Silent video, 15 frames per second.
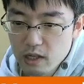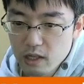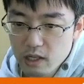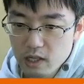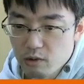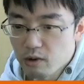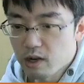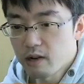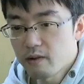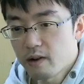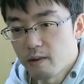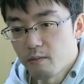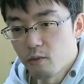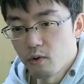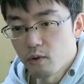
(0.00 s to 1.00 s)
白からは
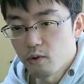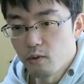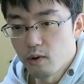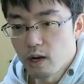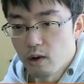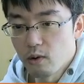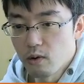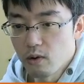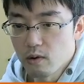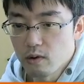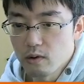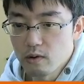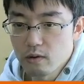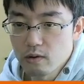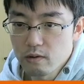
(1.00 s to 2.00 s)
もう交換を
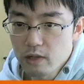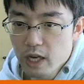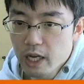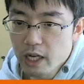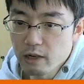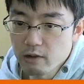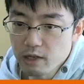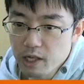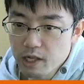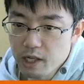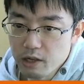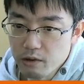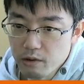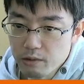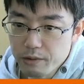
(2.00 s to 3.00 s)
受け入れるしかない
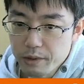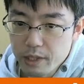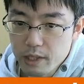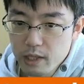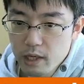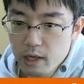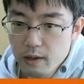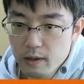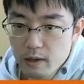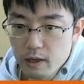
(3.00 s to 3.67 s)
ということですね。